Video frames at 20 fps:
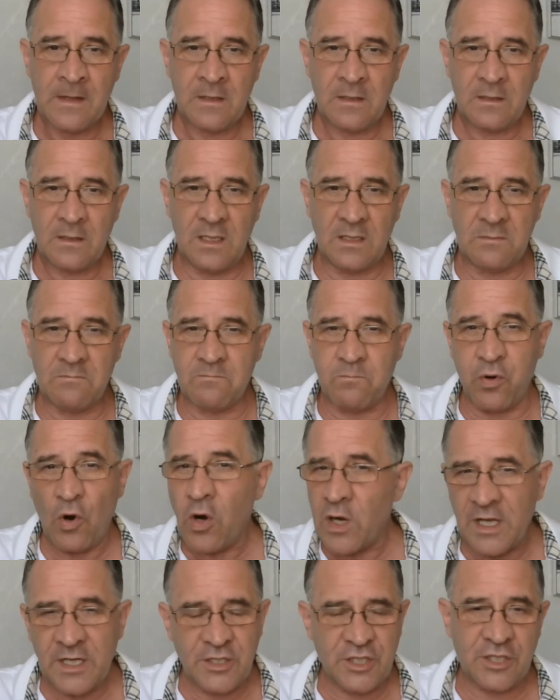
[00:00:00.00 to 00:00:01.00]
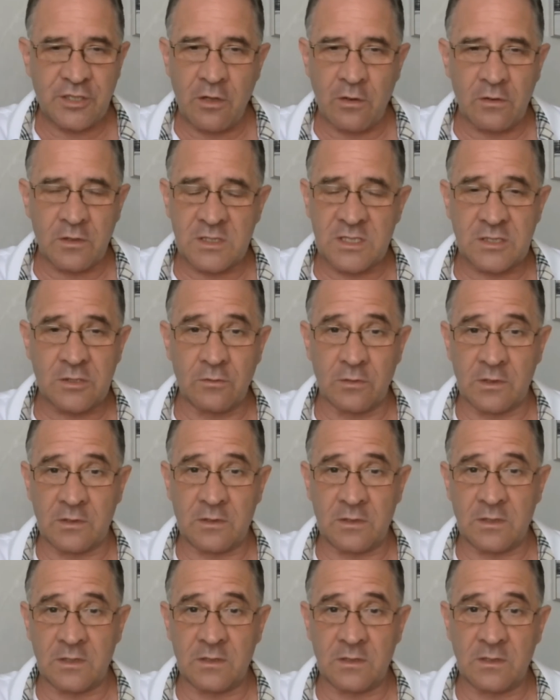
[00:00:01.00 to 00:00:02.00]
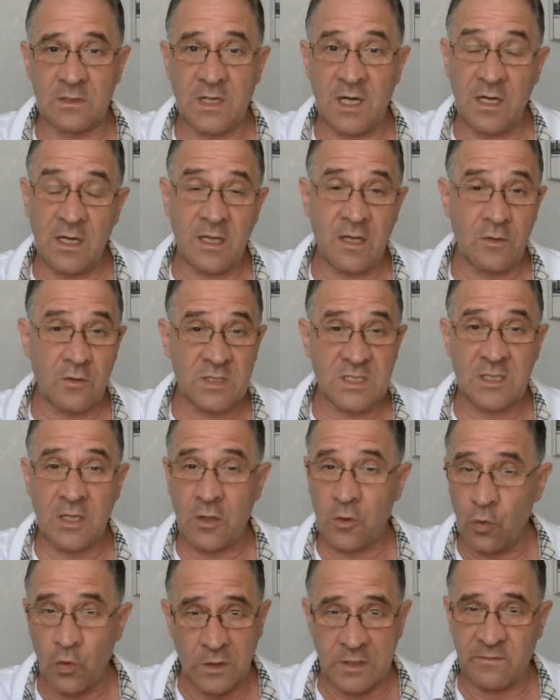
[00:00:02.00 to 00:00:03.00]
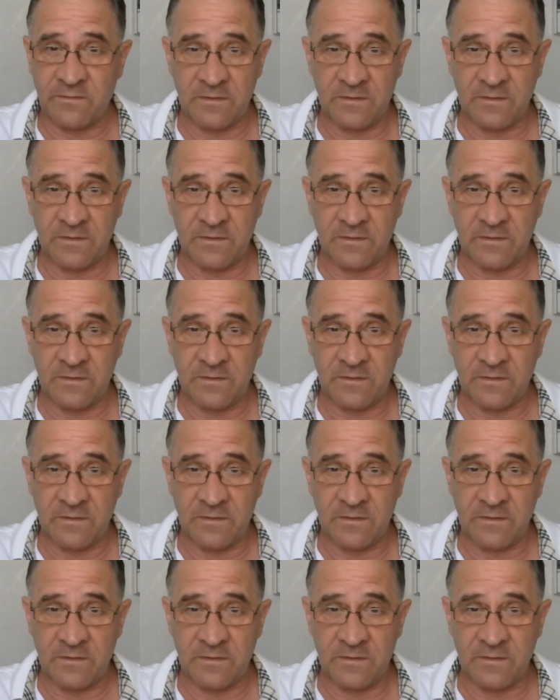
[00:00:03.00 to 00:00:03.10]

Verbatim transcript: или более 400 религиозных культов.